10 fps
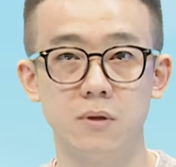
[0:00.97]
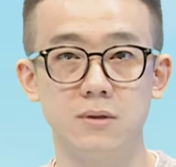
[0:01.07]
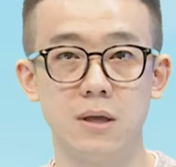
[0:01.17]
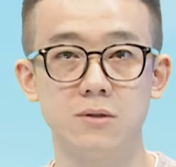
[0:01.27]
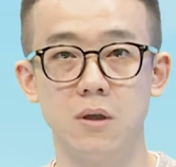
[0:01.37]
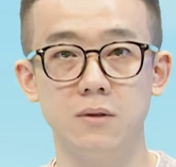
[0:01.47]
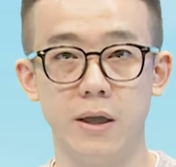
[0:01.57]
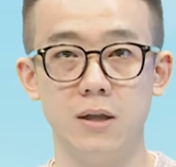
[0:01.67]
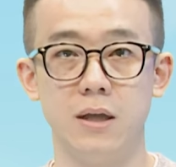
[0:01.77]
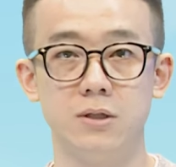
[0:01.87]
기상청
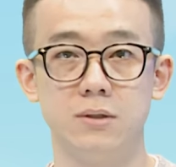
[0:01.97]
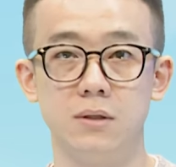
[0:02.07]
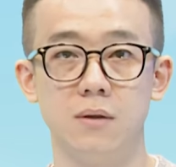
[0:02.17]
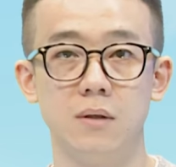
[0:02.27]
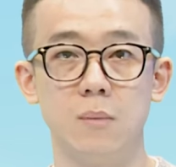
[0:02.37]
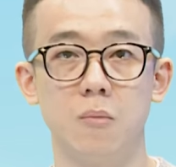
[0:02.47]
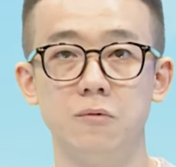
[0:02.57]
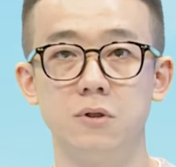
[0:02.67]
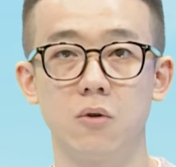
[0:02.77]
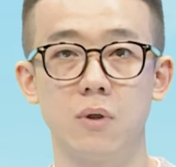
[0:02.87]
내일 날씨 예보
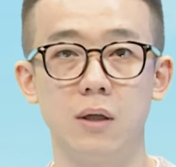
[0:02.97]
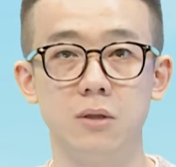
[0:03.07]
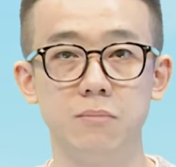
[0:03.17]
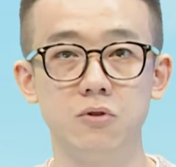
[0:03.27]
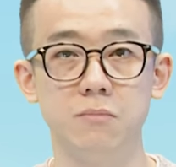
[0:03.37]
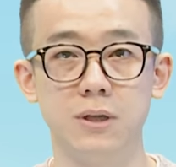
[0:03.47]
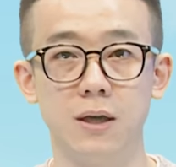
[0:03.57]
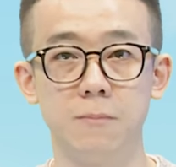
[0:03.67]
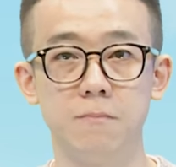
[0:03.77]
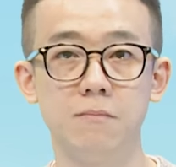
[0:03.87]
분석관 이필우입니다.